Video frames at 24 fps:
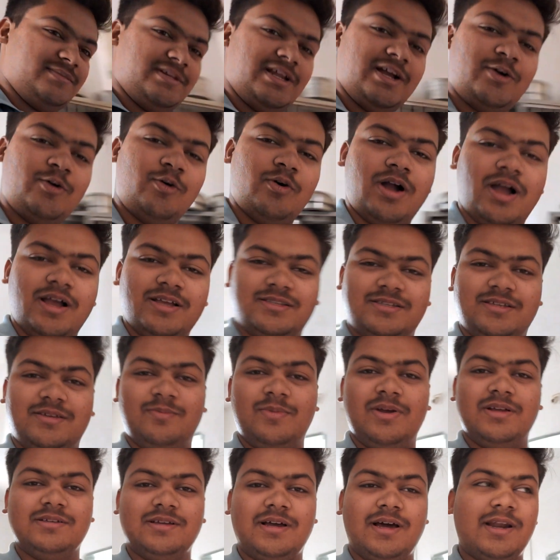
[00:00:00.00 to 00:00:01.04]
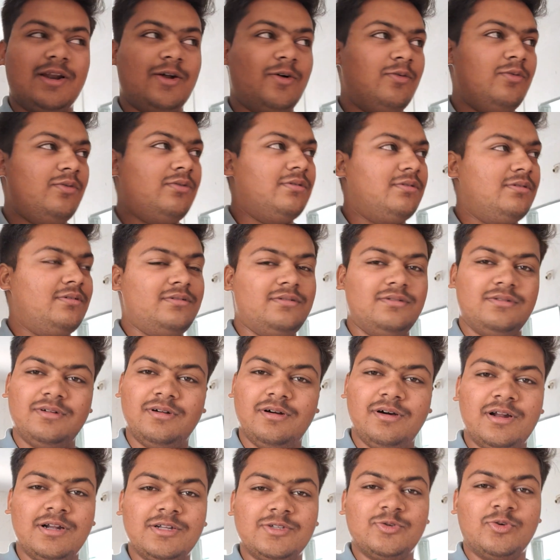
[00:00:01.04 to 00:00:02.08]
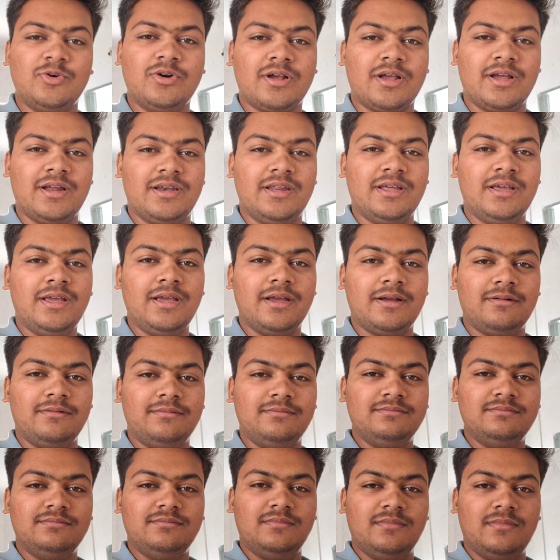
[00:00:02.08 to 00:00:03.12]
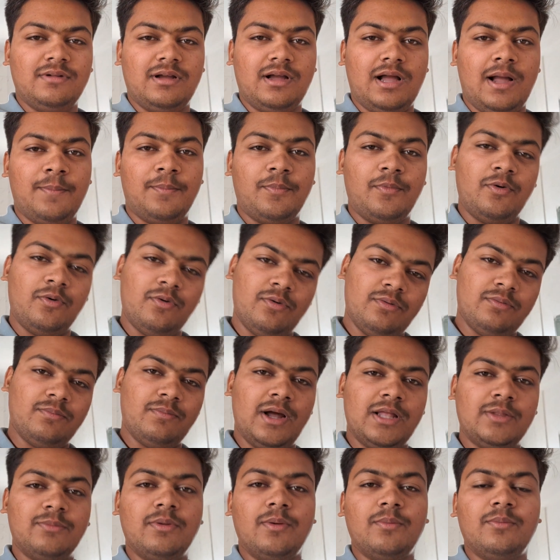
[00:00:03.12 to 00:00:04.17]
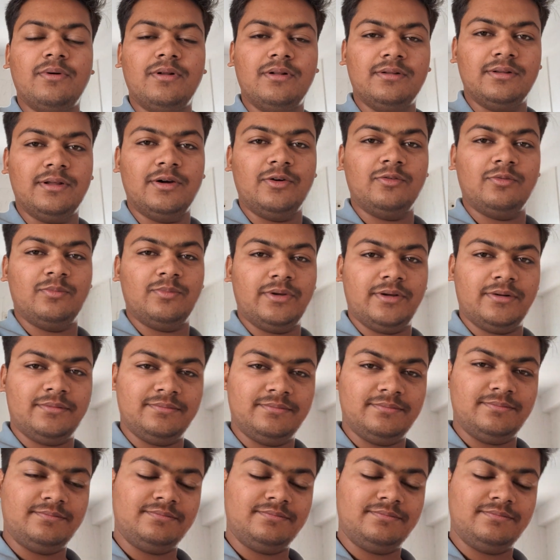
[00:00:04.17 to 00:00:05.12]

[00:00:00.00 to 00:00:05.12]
देखो गाइस मैं जा रहा हूँ घर छोड़ के ठीक है आपको बाद में मिलता हूँ मैं